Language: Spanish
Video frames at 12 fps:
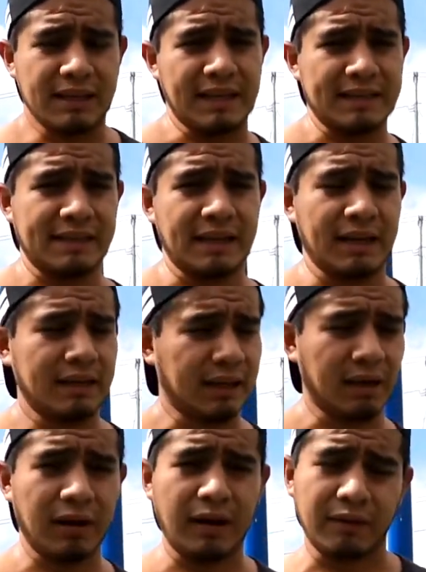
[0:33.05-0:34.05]
ya sea
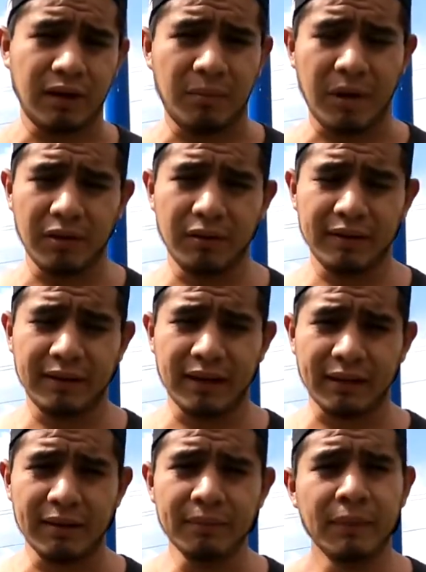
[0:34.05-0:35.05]
que lo hagas con la mano
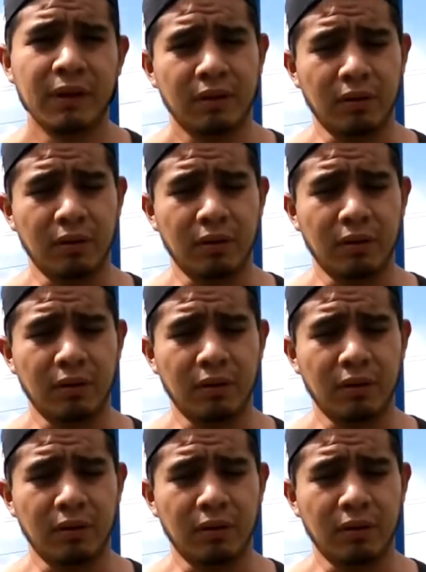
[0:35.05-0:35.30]
izquierda